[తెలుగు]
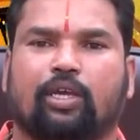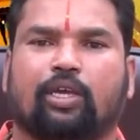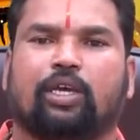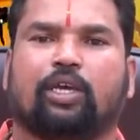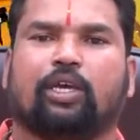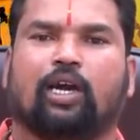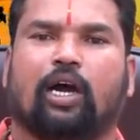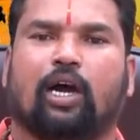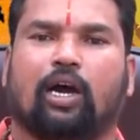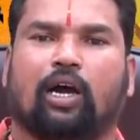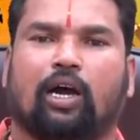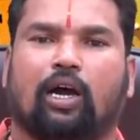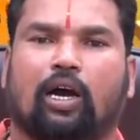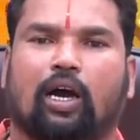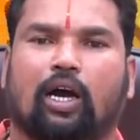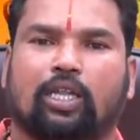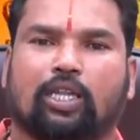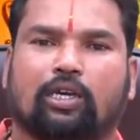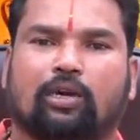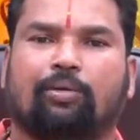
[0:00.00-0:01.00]
ఇంకా
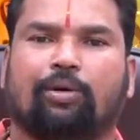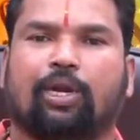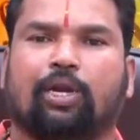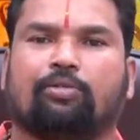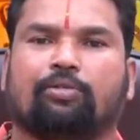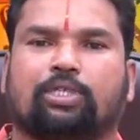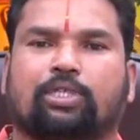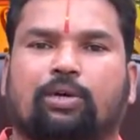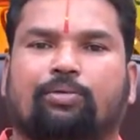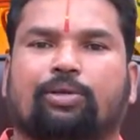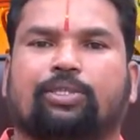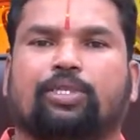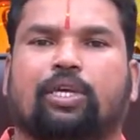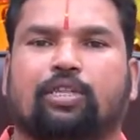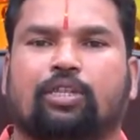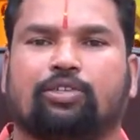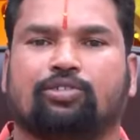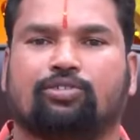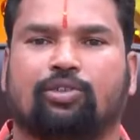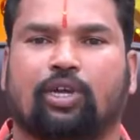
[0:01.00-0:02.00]
అధికమైనటువంటి సమస్యలు
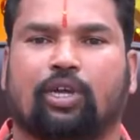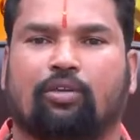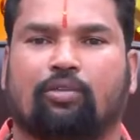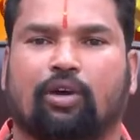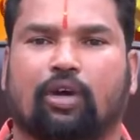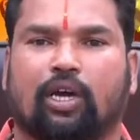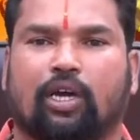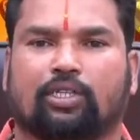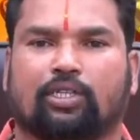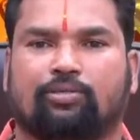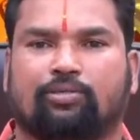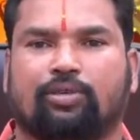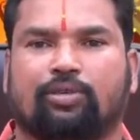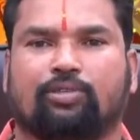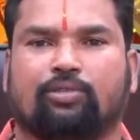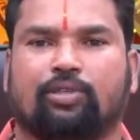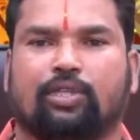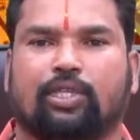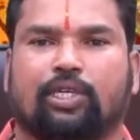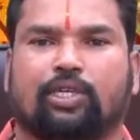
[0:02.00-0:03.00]
తెచ్చుకునే అవకాశం
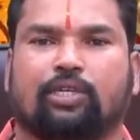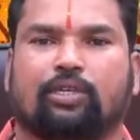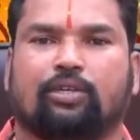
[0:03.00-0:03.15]
ఉంటుంది